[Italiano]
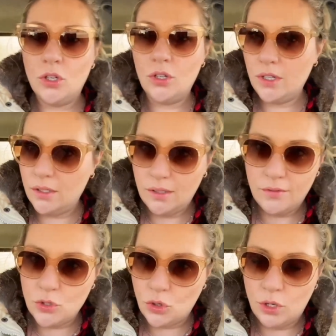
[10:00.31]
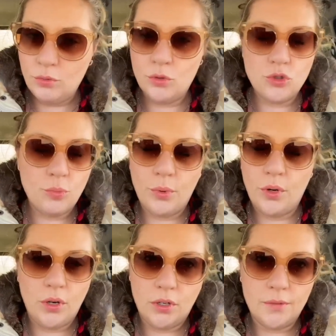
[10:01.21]
eh, visto che lui non ci
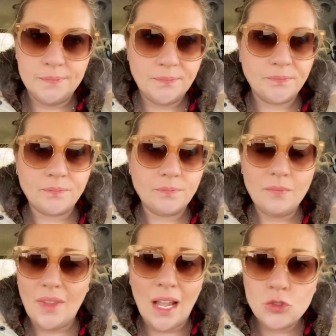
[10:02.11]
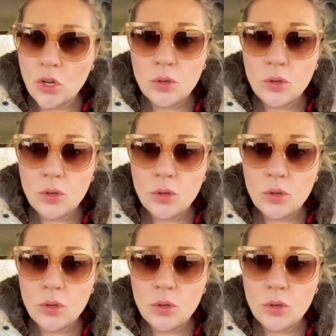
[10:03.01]
può, non